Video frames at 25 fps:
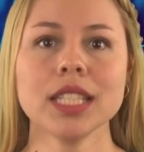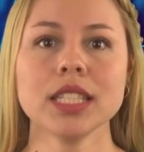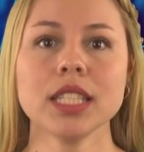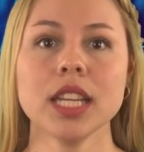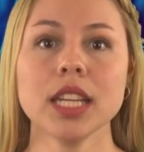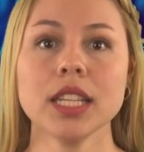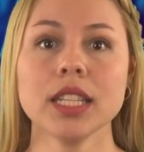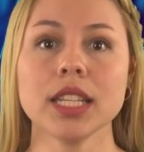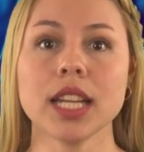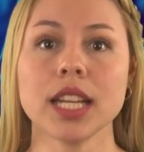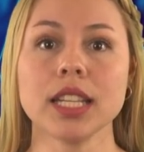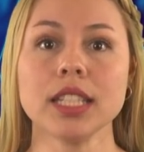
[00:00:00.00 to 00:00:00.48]

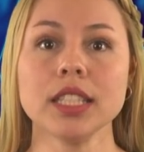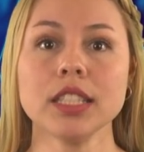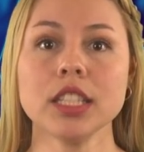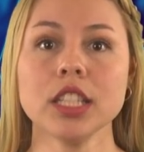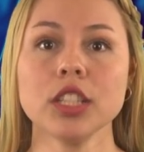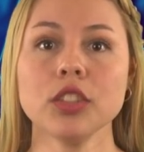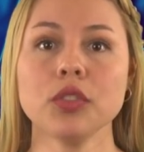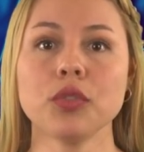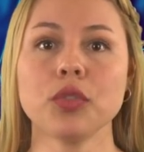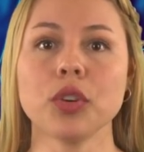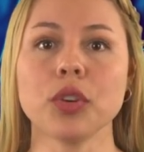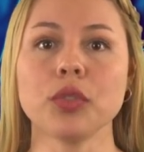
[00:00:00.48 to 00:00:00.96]

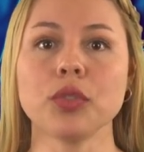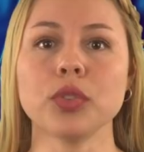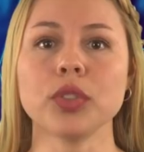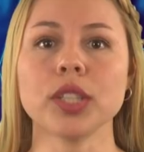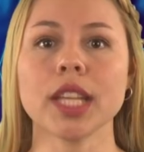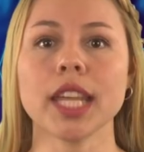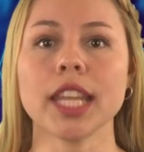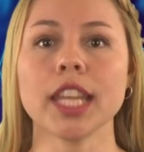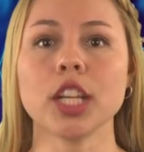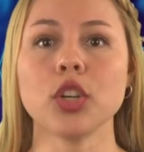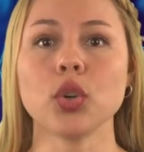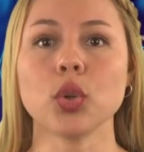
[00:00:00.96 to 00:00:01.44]
Chainalysis fue
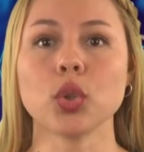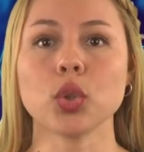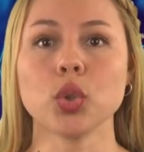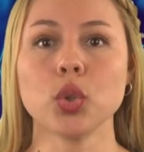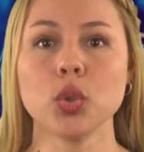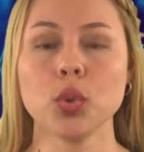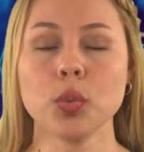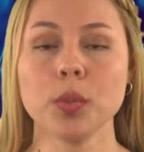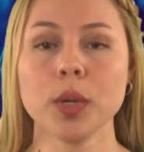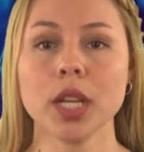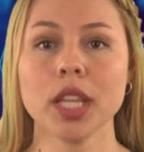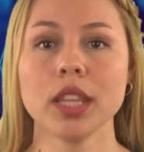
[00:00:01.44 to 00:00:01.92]
fundada en
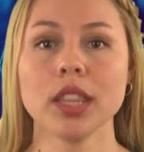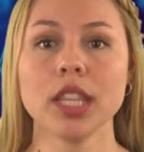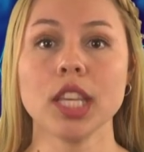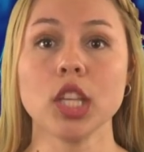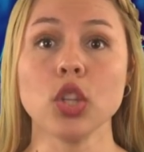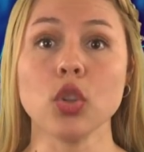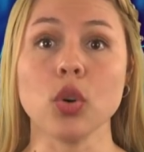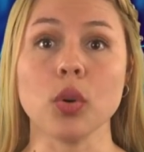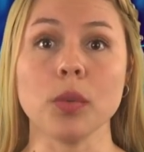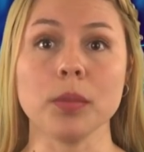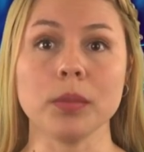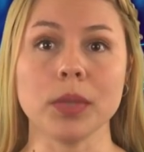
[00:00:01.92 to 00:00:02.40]
octubre
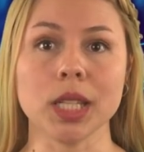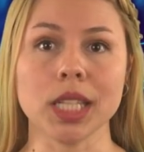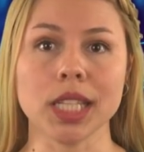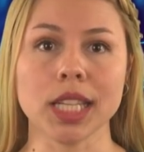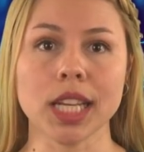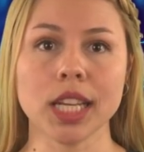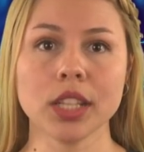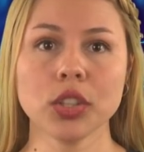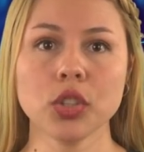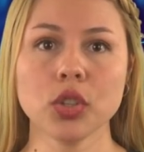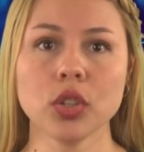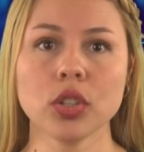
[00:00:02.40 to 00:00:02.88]
de
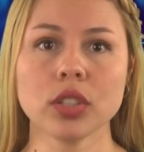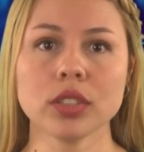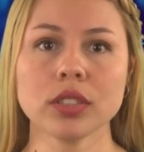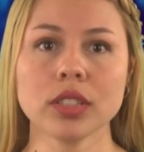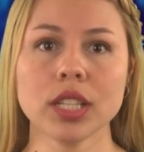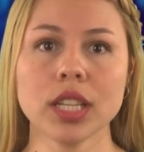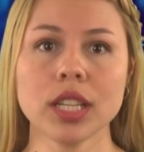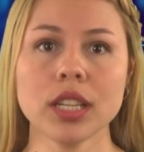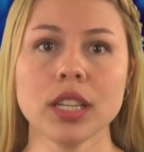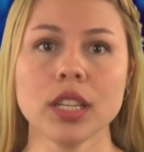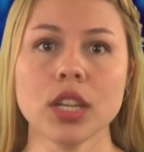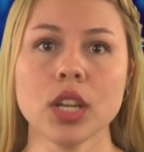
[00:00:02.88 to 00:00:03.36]

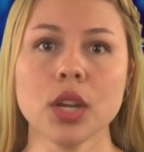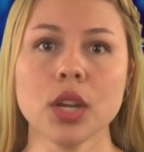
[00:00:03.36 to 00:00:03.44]
2014